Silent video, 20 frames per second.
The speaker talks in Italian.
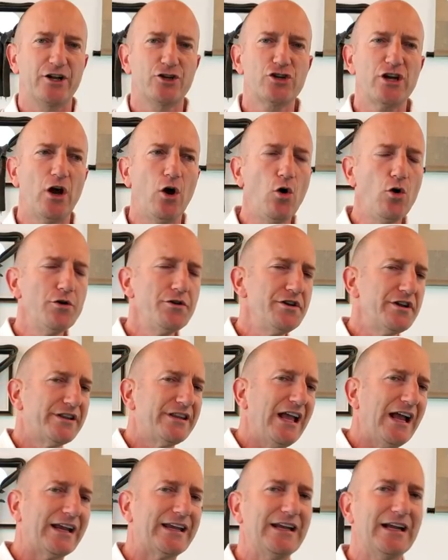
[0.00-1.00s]
terra, cioè
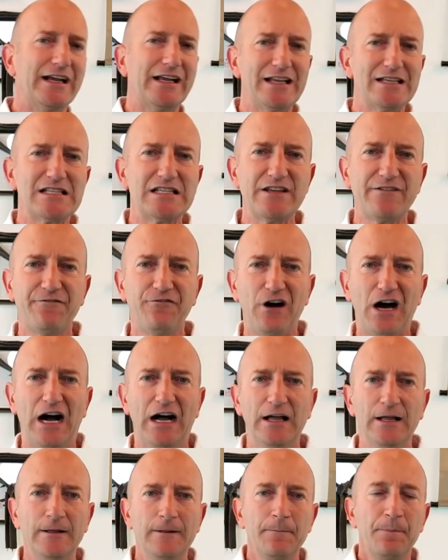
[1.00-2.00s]
ogni tecnica che si
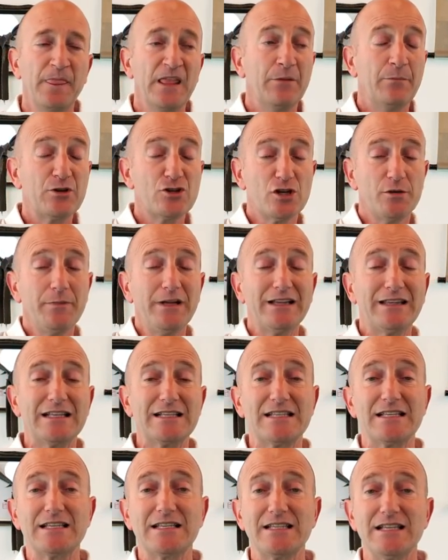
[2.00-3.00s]
fa
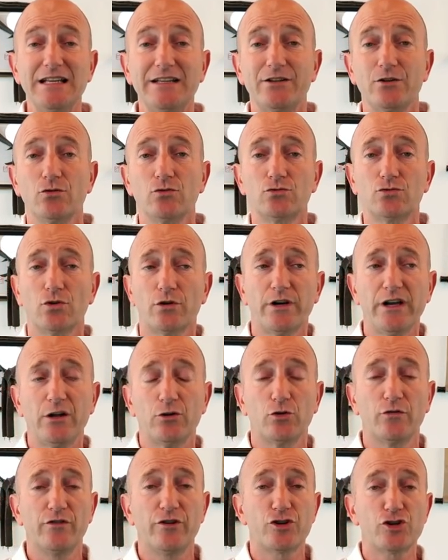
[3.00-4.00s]
specialmente se siete in un
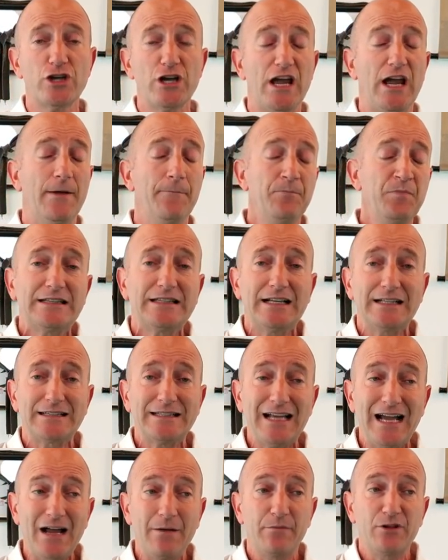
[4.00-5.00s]
torneo dove c'è il
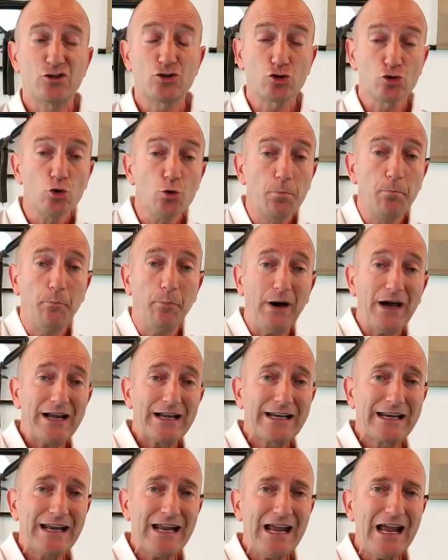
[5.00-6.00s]
tatami sul
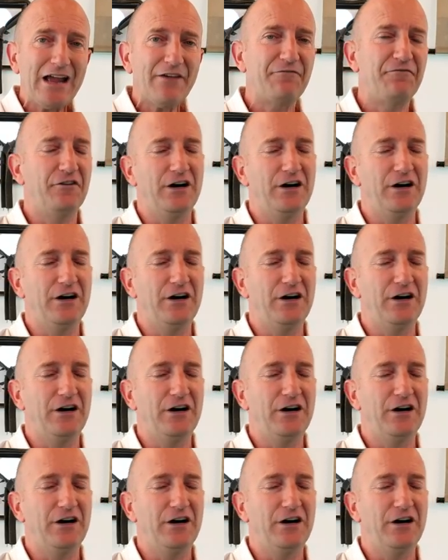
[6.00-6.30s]
parquet,